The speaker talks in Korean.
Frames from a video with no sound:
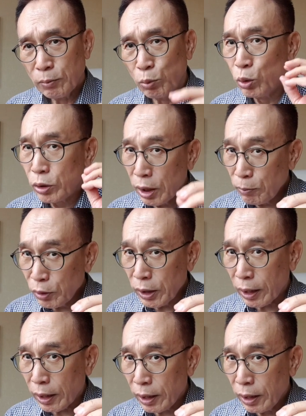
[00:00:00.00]
무엇
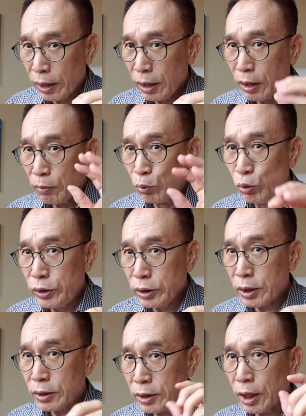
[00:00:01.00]
때문에
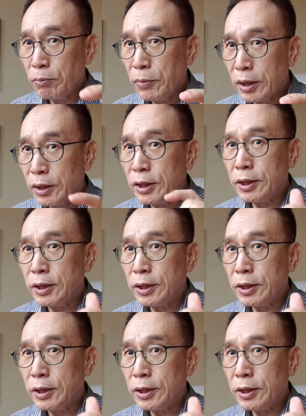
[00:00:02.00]
물질에서 생명이